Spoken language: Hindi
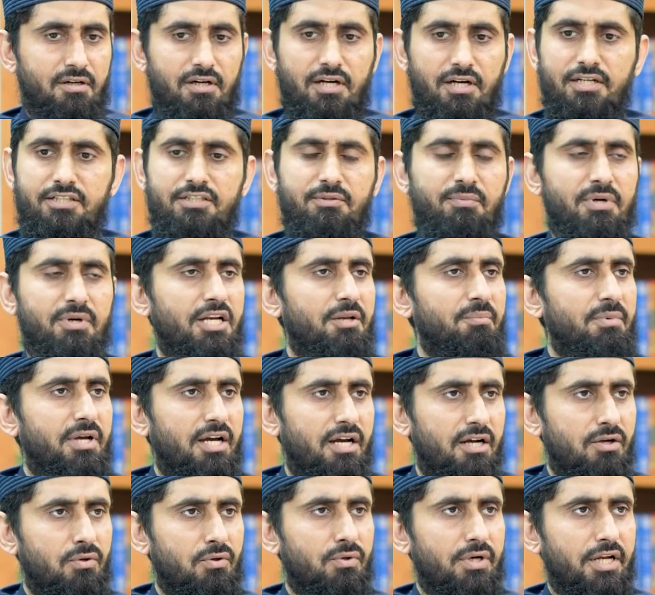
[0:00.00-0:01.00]
हर ज़माने में
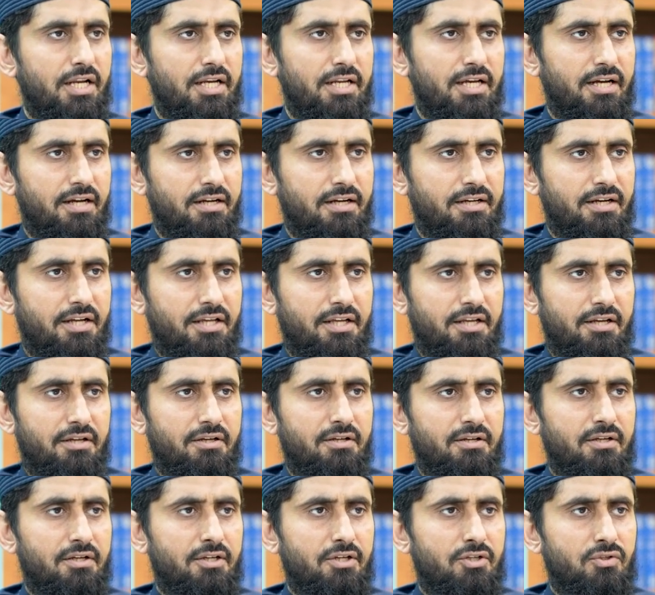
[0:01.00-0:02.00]
हक और अहल हक रहे हैं
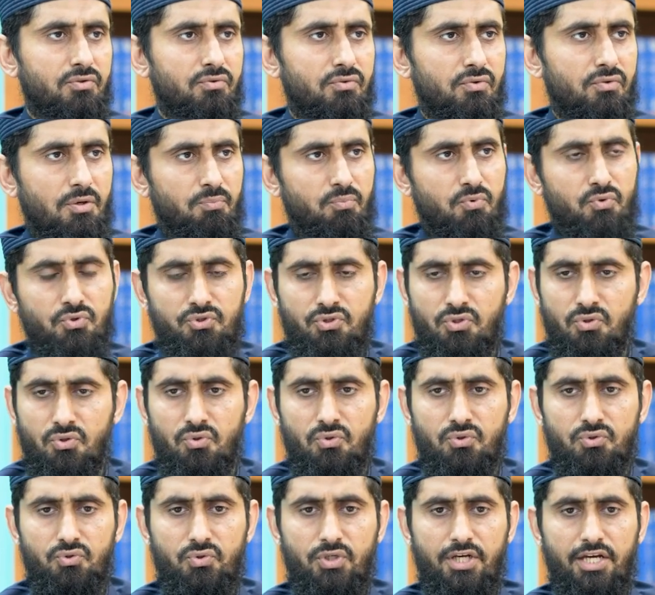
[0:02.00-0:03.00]
तो अब कुछ
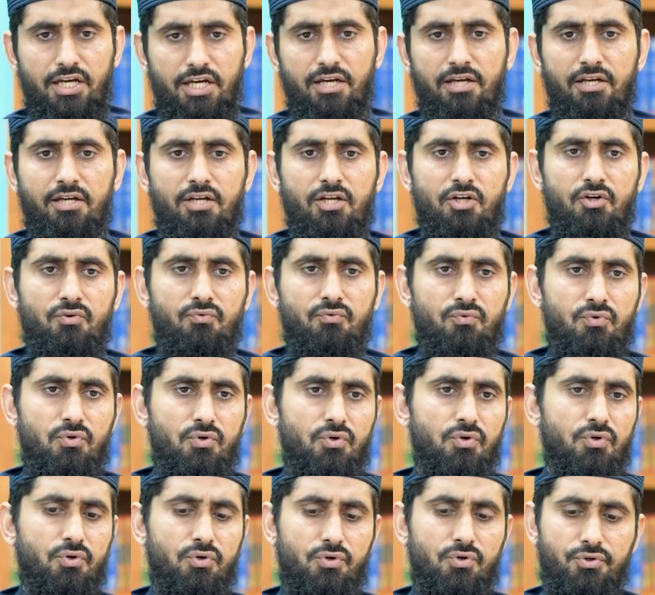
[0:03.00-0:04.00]
लोग जो है वो
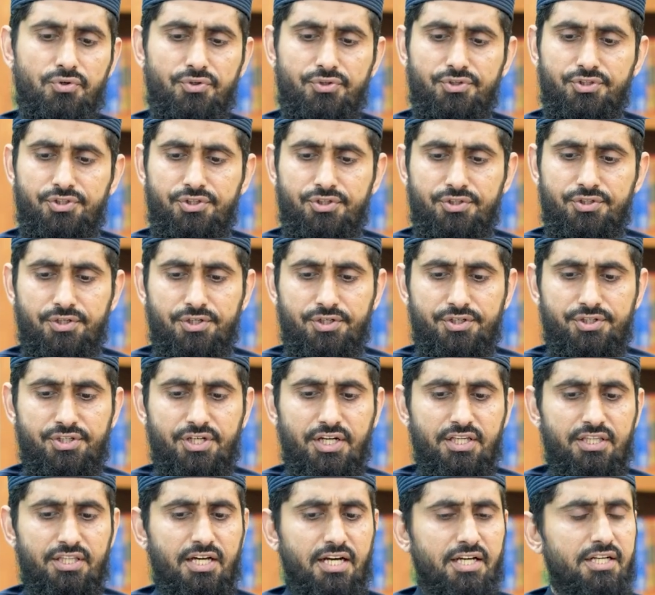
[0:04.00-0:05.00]

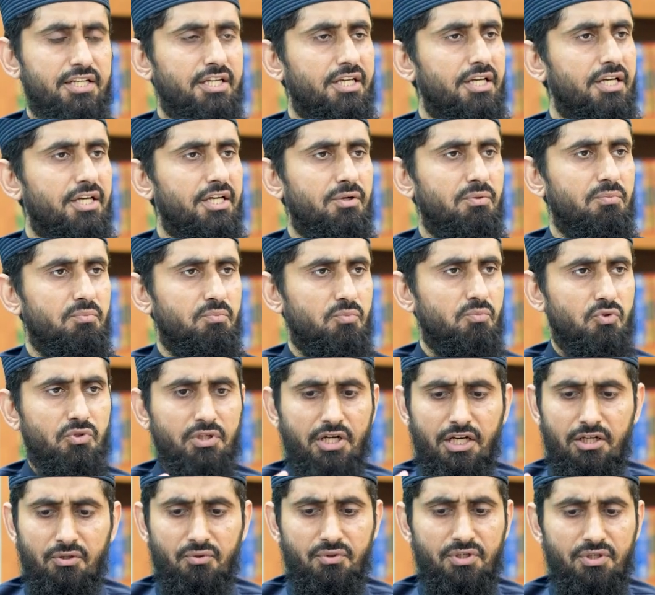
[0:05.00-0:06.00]
शैतान के
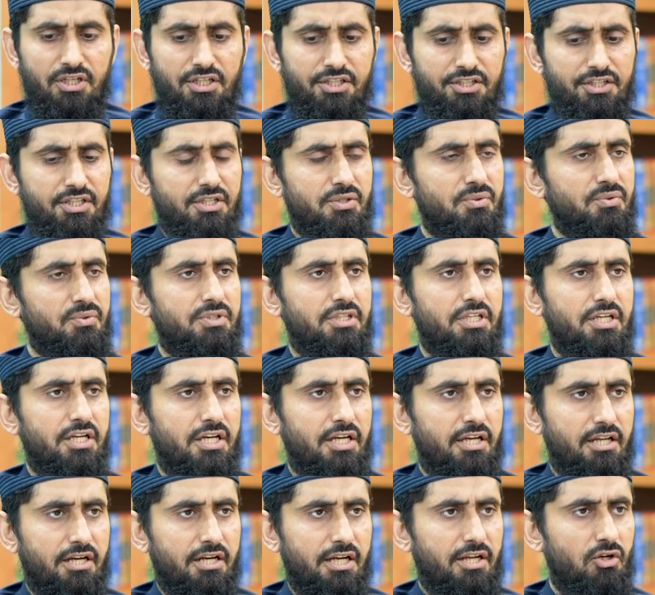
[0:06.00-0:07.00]
उठाई हुई लीडर होते
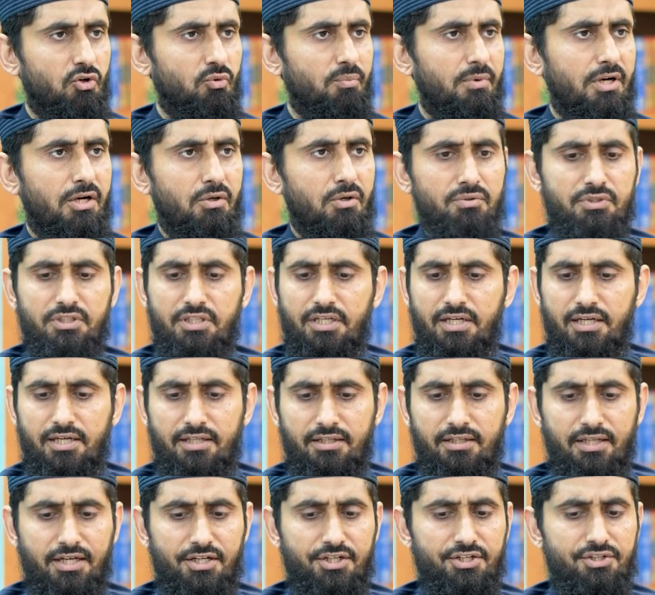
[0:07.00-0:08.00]
हैं रहनुमा होते
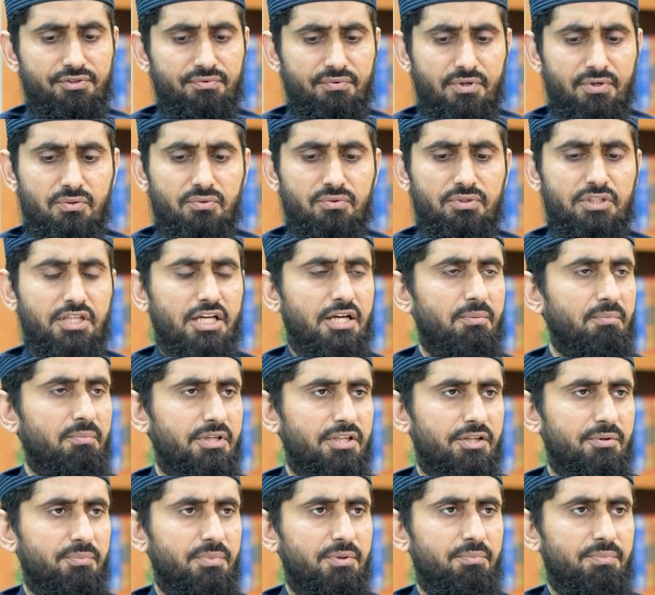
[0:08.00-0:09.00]
हैं दानश्वर होते हैं
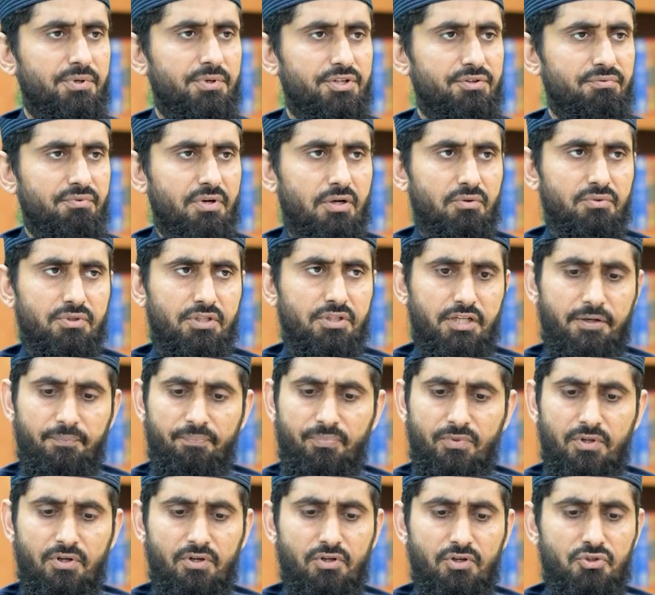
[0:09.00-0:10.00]
मजहबी पेशवा होते हैं
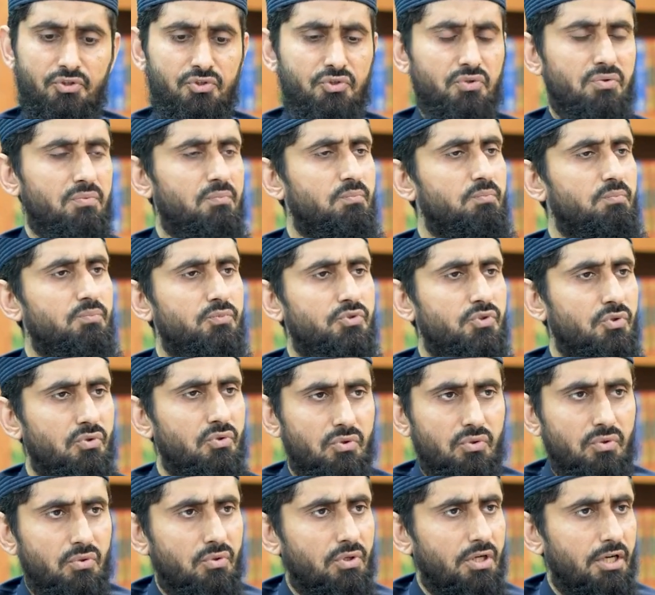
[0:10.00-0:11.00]
जो
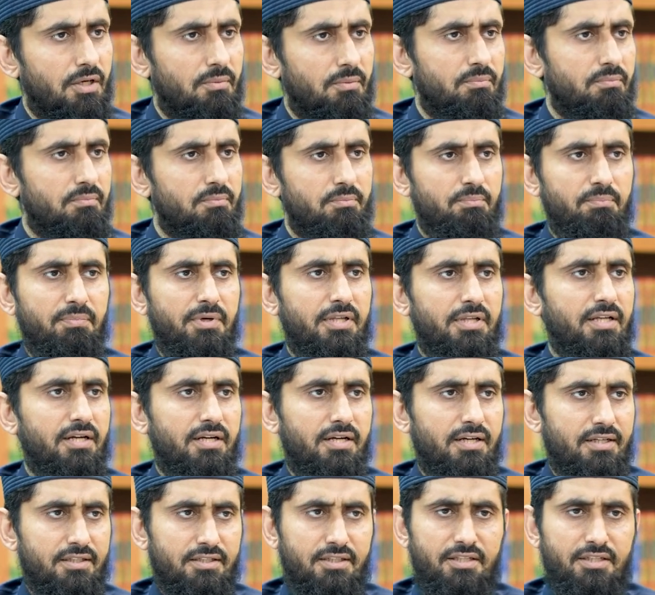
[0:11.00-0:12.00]
शोर होगा पैदा
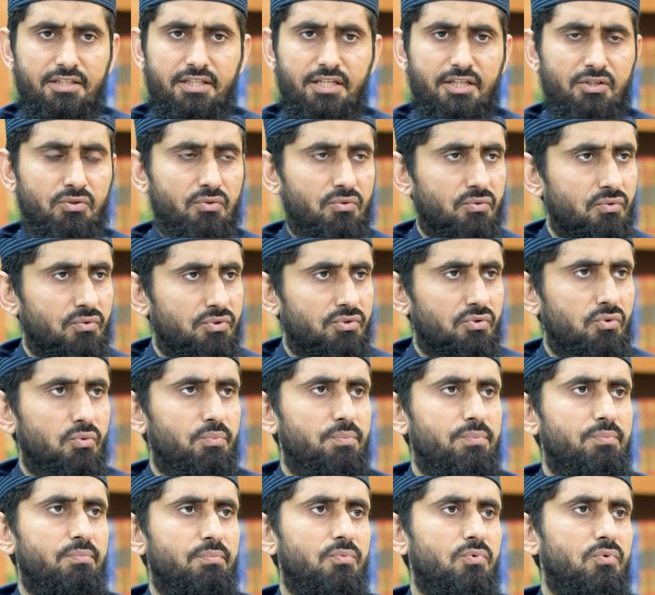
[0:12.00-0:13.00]
कर देते हैं तो
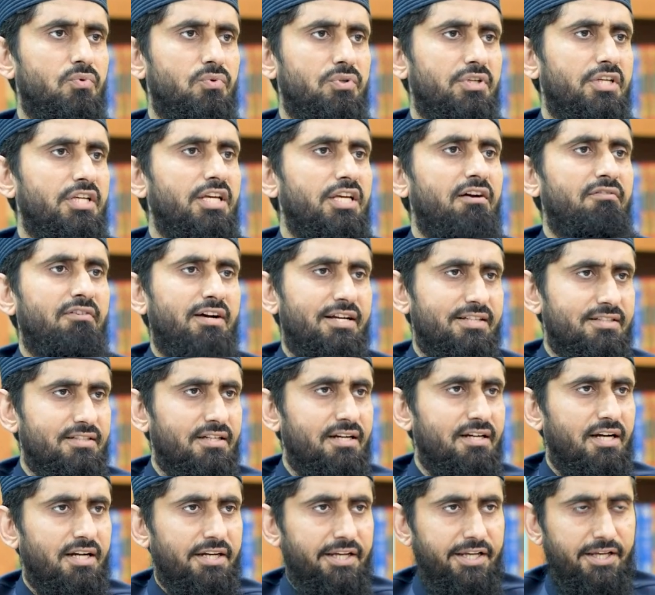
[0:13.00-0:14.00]
उसको उनकी आवाज़
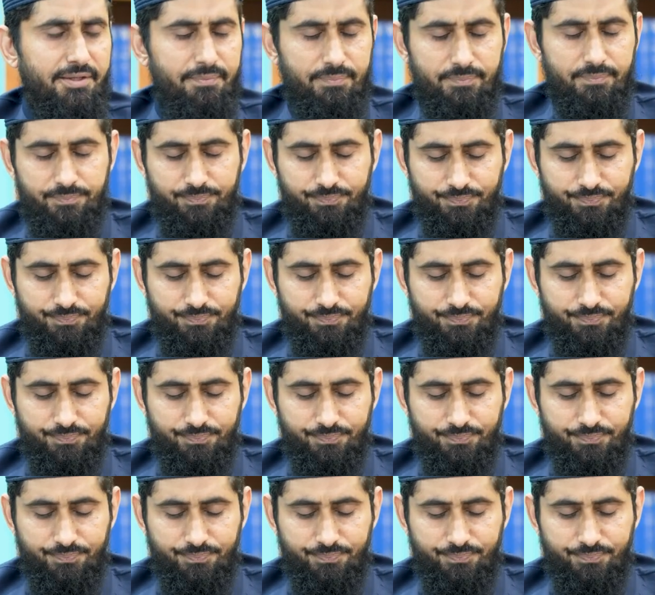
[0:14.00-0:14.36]
कहा गया